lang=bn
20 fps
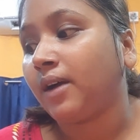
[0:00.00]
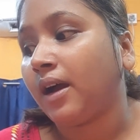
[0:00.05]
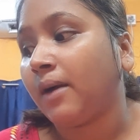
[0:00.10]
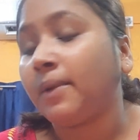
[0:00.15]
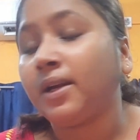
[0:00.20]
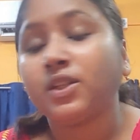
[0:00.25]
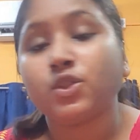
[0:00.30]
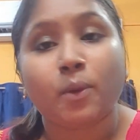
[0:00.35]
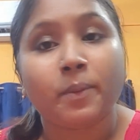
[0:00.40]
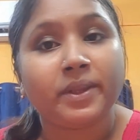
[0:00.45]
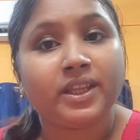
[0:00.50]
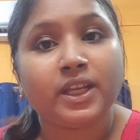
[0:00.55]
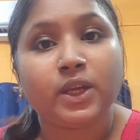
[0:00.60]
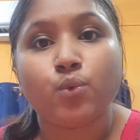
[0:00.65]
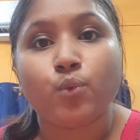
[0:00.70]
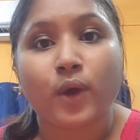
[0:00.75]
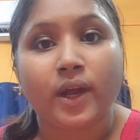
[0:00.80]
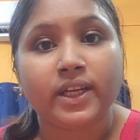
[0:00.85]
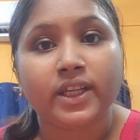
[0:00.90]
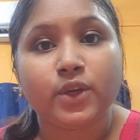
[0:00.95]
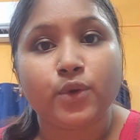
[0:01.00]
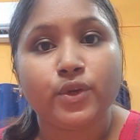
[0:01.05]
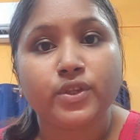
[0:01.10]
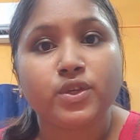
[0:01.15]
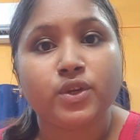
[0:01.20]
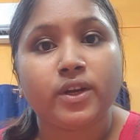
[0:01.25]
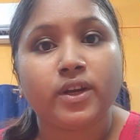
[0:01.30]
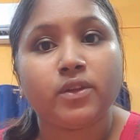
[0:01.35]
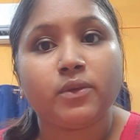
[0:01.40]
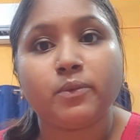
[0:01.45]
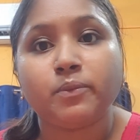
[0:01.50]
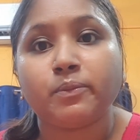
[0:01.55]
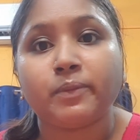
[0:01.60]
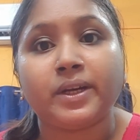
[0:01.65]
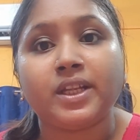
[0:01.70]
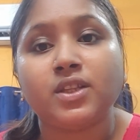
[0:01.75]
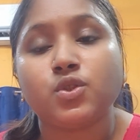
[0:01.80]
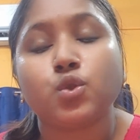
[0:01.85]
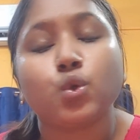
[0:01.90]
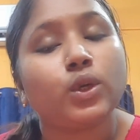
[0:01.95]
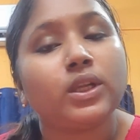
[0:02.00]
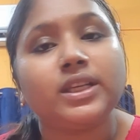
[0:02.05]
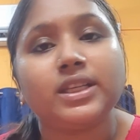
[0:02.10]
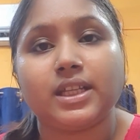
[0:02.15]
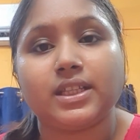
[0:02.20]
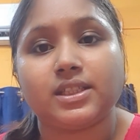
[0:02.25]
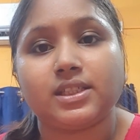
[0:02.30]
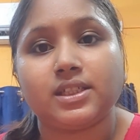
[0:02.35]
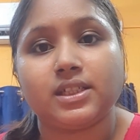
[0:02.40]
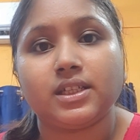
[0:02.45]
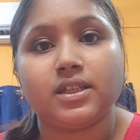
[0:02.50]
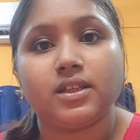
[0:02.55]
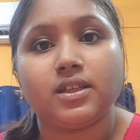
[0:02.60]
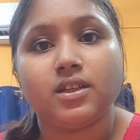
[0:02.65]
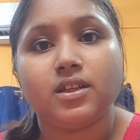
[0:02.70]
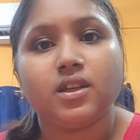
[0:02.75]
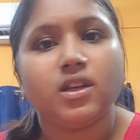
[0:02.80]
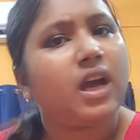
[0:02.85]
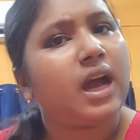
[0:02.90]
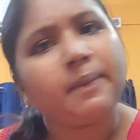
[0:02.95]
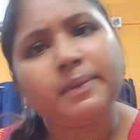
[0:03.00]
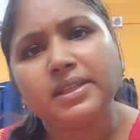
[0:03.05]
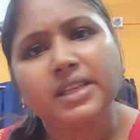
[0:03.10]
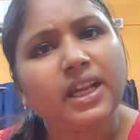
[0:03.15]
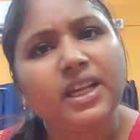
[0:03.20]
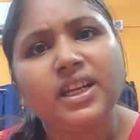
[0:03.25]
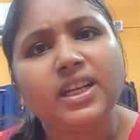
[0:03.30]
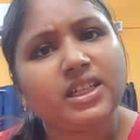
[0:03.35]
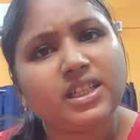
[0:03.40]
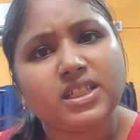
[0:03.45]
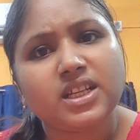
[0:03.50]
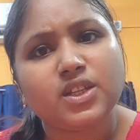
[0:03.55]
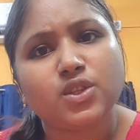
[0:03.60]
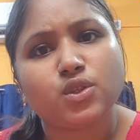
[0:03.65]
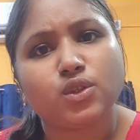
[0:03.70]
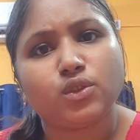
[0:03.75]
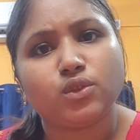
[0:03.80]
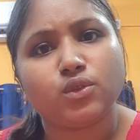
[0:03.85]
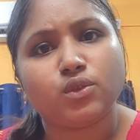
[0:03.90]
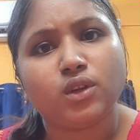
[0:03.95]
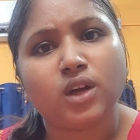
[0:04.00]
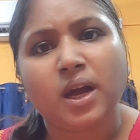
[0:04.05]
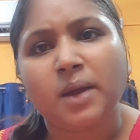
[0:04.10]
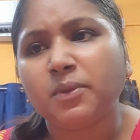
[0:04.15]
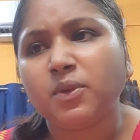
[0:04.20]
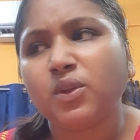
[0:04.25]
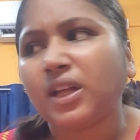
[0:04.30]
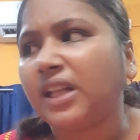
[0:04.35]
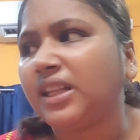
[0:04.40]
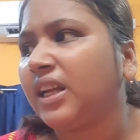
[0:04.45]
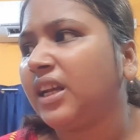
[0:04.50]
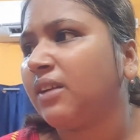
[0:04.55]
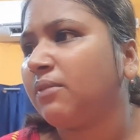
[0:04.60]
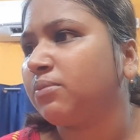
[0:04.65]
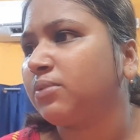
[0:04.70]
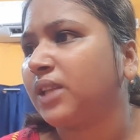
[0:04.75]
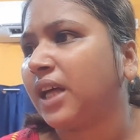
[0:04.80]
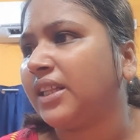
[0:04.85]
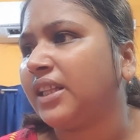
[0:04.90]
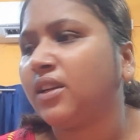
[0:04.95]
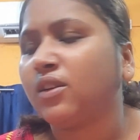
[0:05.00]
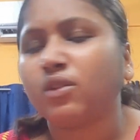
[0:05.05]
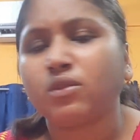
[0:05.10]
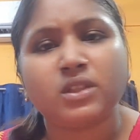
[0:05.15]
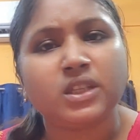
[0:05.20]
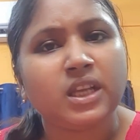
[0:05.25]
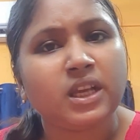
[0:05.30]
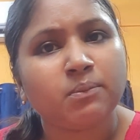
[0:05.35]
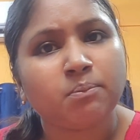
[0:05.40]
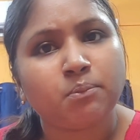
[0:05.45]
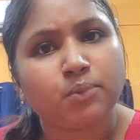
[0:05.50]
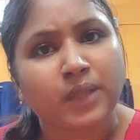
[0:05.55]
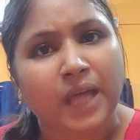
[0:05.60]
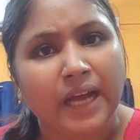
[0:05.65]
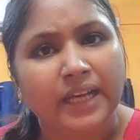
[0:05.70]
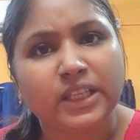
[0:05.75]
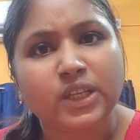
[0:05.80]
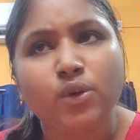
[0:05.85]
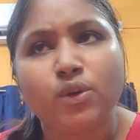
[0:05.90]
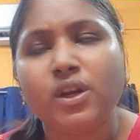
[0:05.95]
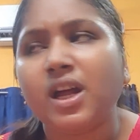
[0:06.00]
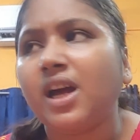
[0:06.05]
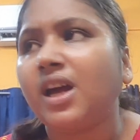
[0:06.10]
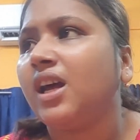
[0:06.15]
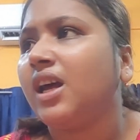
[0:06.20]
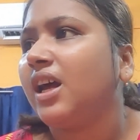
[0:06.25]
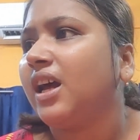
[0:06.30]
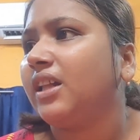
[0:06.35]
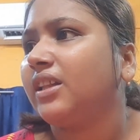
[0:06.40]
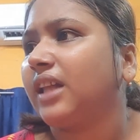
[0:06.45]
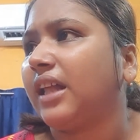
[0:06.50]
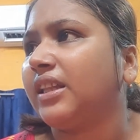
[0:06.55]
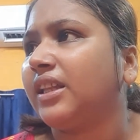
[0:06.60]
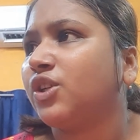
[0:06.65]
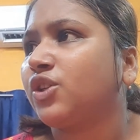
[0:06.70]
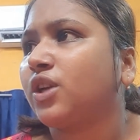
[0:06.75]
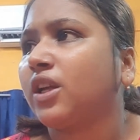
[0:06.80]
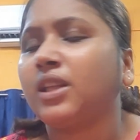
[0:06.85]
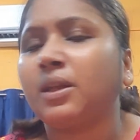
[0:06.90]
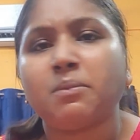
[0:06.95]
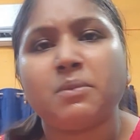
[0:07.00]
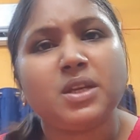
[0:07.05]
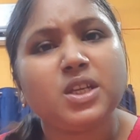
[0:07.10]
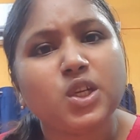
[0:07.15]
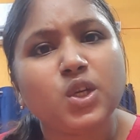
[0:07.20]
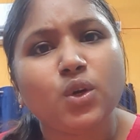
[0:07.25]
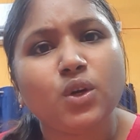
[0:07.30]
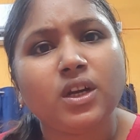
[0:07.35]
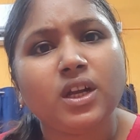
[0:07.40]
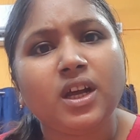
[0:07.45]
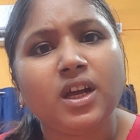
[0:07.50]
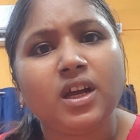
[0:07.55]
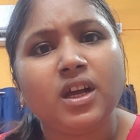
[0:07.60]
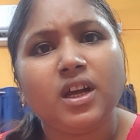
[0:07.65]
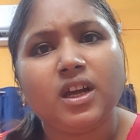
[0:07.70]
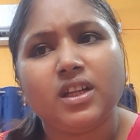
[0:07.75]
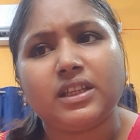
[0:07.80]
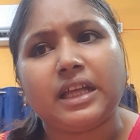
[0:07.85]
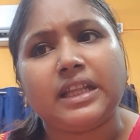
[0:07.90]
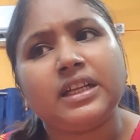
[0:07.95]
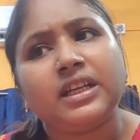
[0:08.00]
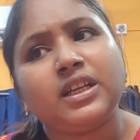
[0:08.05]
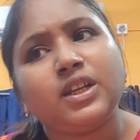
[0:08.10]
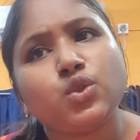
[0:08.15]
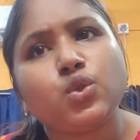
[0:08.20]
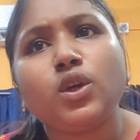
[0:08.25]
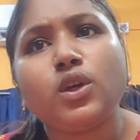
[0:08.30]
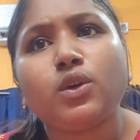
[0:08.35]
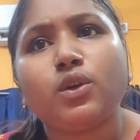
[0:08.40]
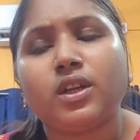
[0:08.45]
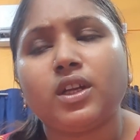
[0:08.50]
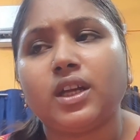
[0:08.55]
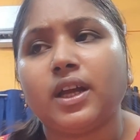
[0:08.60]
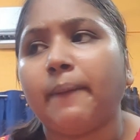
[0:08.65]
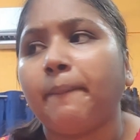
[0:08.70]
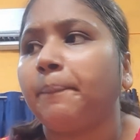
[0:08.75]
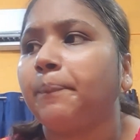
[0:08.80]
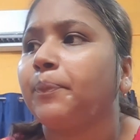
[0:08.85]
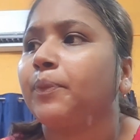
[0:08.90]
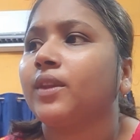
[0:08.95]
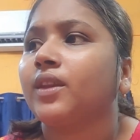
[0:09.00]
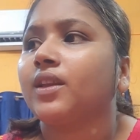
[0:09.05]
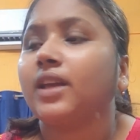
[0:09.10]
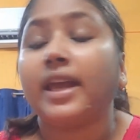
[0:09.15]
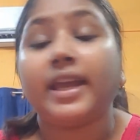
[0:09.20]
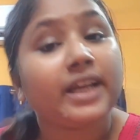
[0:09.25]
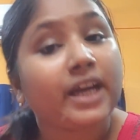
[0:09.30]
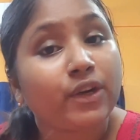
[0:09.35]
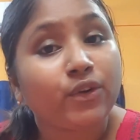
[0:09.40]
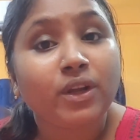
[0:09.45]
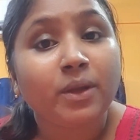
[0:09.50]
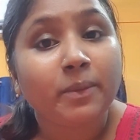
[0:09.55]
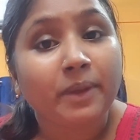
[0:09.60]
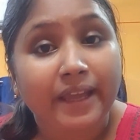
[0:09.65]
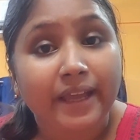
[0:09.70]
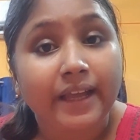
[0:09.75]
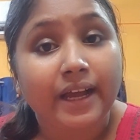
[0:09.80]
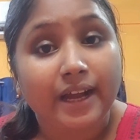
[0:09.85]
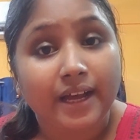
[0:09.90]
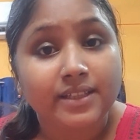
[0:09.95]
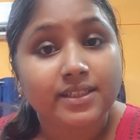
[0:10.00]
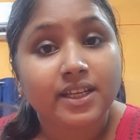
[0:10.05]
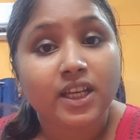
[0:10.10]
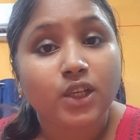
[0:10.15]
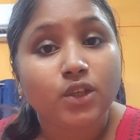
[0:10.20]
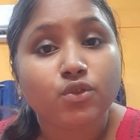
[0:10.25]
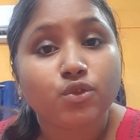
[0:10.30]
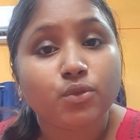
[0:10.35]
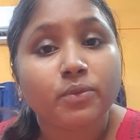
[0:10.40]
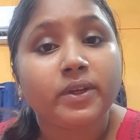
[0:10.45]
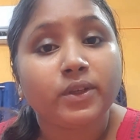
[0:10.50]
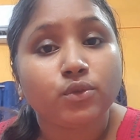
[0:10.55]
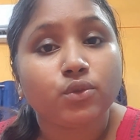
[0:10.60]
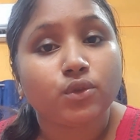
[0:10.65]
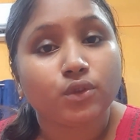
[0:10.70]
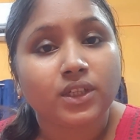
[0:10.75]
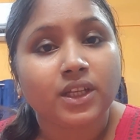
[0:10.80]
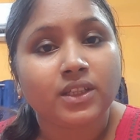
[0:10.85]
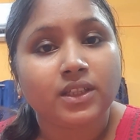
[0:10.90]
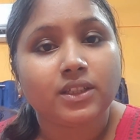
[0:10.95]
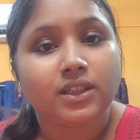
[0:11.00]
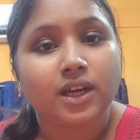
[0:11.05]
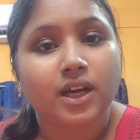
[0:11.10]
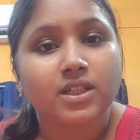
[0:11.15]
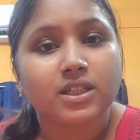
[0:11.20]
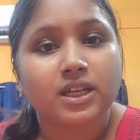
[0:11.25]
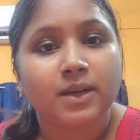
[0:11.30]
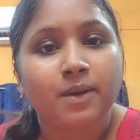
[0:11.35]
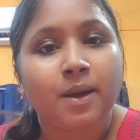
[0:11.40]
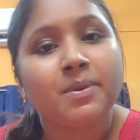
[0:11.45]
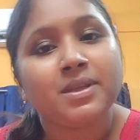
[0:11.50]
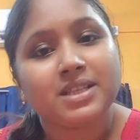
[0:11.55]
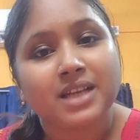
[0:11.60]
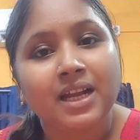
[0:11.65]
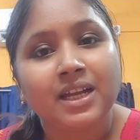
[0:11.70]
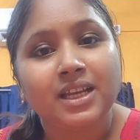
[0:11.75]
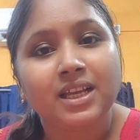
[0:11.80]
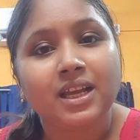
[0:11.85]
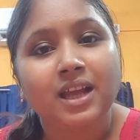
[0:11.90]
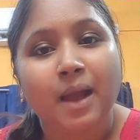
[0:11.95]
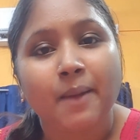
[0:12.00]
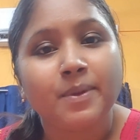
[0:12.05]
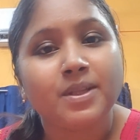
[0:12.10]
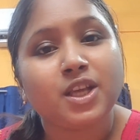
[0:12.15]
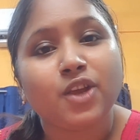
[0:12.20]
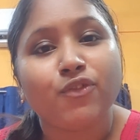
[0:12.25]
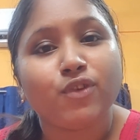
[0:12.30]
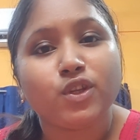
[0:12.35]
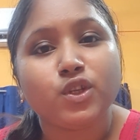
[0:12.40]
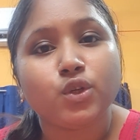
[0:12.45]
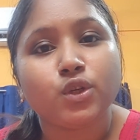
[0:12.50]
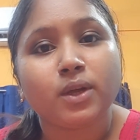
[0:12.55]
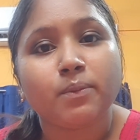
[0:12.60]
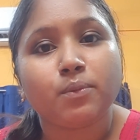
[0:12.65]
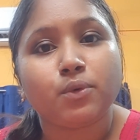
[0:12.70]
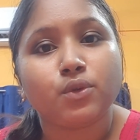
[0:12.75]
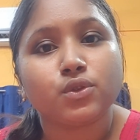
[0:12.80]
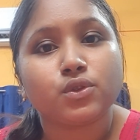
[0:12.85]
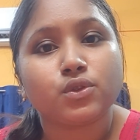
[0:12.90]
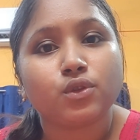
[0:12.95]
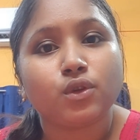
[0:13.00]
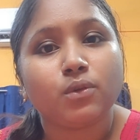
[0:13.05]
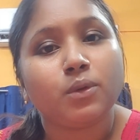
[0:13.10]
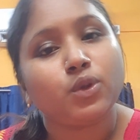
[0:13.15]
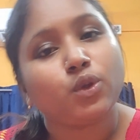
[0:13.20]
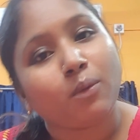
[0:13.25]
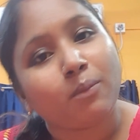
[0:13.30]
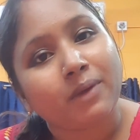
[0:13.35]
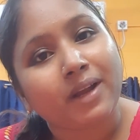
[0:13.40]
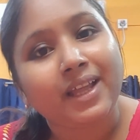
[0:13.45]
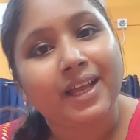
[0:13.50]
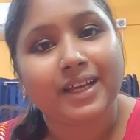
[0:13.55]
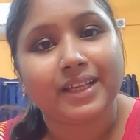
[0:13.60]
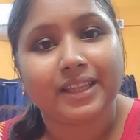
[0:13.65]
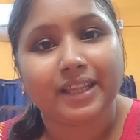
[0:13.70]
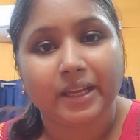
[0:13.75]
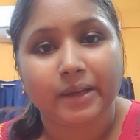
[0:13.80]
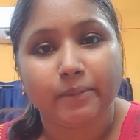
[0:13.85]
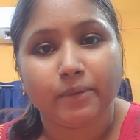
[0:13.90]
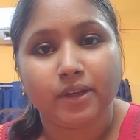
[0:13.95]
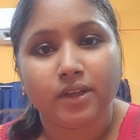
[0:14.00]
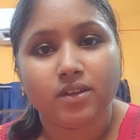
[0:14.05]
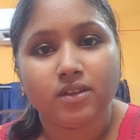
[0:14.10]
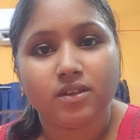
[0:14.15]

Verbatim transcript: আমার জবে থেকে ওয়ান কে হয়েছে ওরা একদম মানে জ্বলে যাচ্ছে আমি জানি না কিসের জন্য আমিও তাদের তাদের নিয়ে থাকিও না তাদের সাথে মিশিও না তাদের কিছুই করি না এই কারণে আমি আজকে ইউটিউবে উত্তরটা দিতে আসলাম আমি জানি আমি যে ভিডিওটা পোস্ট করব তোমরাই আগে দেখবে